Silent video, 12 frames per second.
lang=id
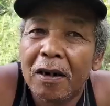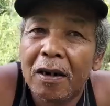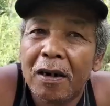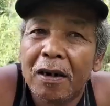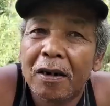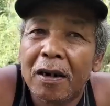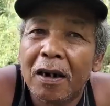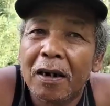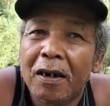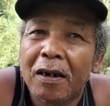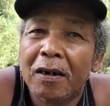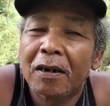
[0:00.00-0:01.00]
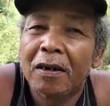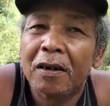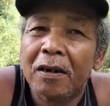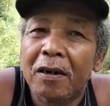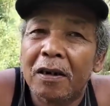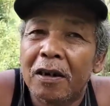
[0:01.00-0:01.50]
gimana ke hasil
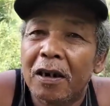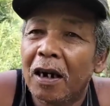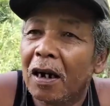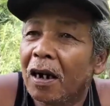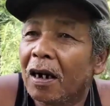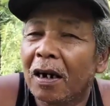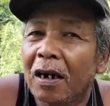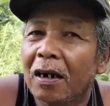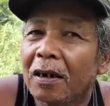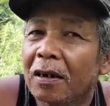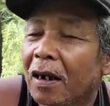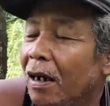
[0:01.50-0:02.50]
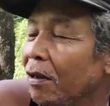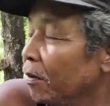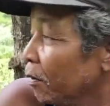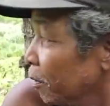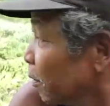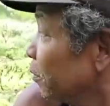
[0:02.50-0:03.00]
ya, tanamannya?
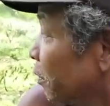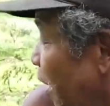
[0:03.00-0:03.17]
Kalau